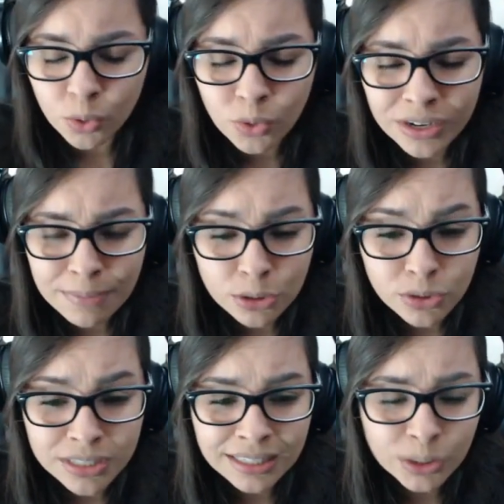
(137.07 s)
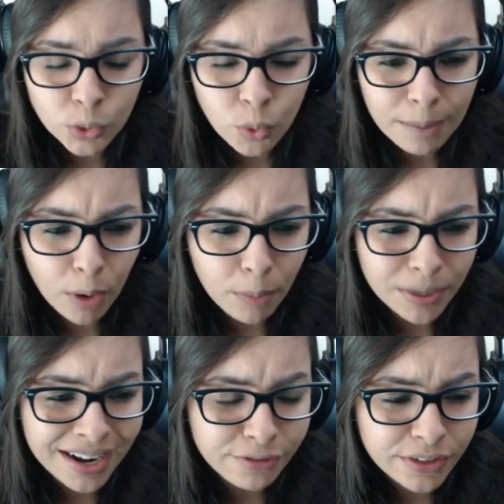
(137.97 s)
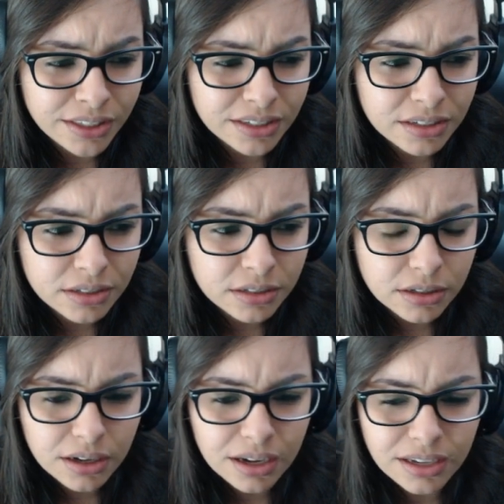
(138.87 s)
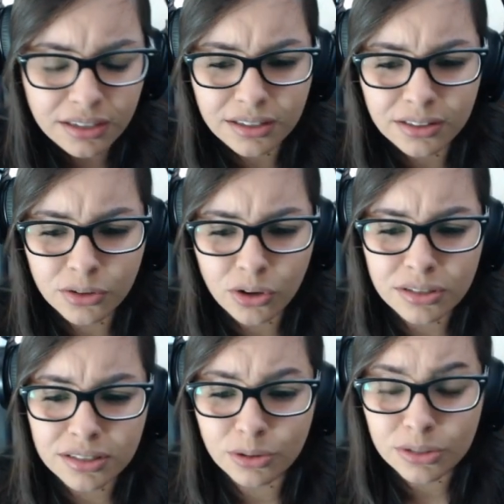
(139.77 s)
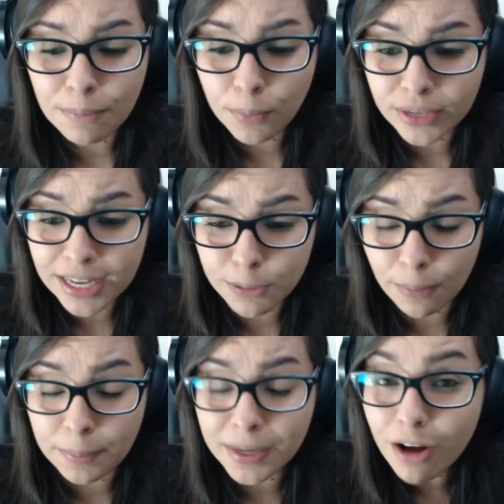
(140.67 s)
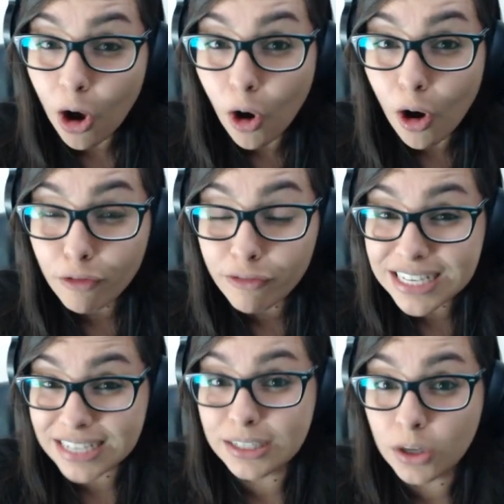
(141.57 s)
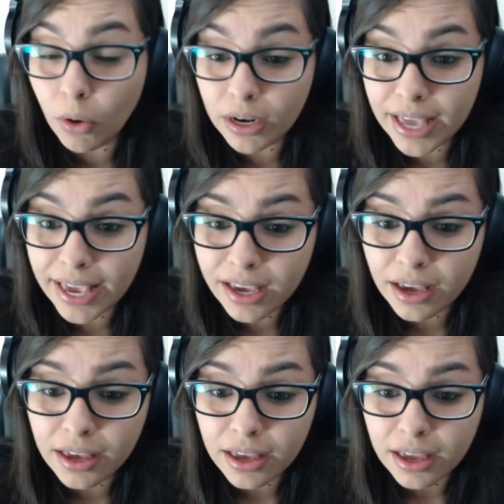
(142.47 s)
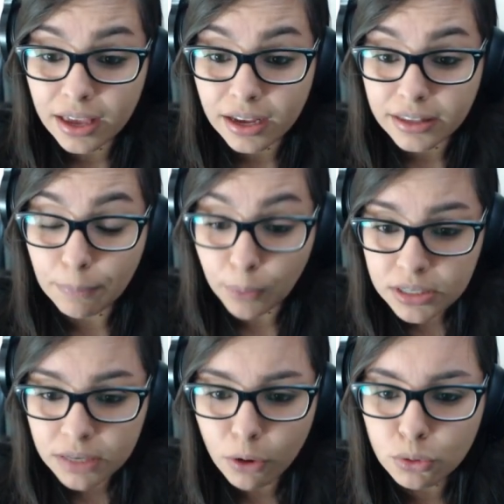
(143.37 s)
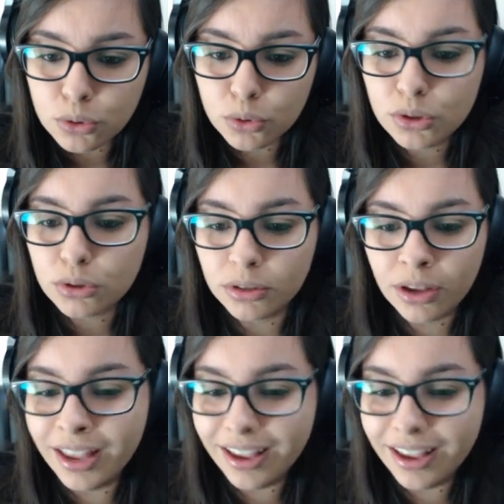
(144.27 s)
Nossa, eu nunca me assustei tanto com abóbora na vida. Ai, nossa, não sei porquê. Tipo, a primeira vez assim que eu olhei, depois que veio o susto.